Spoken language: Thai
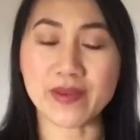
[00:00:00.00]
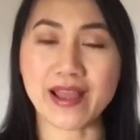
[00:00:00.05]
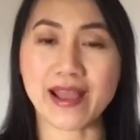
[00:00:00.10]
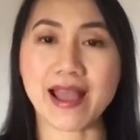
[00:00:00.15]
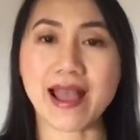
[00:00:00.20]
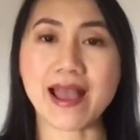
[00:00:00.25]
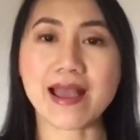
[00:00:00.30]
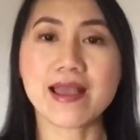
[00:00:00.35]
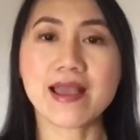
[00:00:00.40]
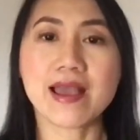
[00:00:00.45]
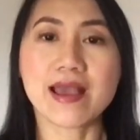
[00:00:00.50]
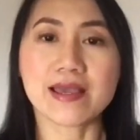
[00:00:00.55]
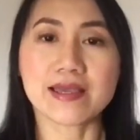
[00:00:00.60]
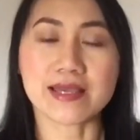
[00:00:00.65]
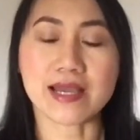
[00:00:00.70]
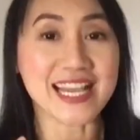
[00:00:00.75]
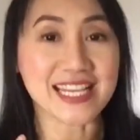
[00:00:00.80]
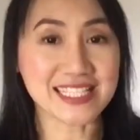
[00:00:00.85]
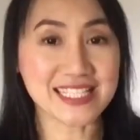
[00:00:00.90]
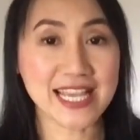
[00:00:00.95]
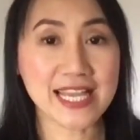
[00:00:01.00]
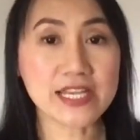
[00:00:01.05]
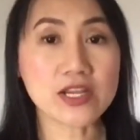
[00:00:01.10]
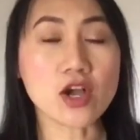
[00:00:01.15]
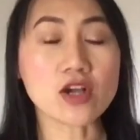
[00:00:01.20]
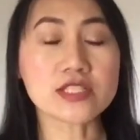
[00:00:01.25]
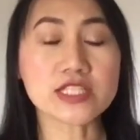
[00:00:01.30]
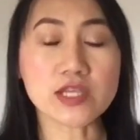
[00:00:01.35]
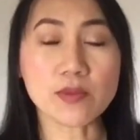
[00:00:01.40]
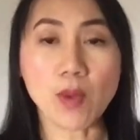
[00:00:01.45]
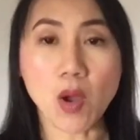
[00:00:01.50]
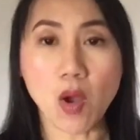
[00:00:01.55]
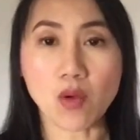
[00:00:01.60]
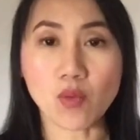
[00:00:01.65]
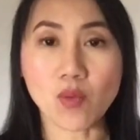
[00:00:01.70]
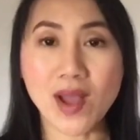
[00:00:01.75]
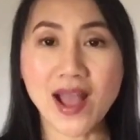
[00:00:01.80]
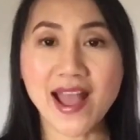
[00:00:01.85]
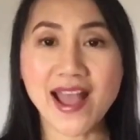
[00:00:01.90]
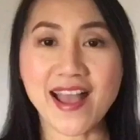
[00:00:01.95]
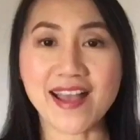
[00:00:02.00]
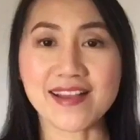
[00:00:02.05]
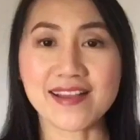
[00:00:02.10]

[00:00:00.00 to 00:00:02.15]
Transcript: นะคะ อย่างเช่น ออนจะบอกว่า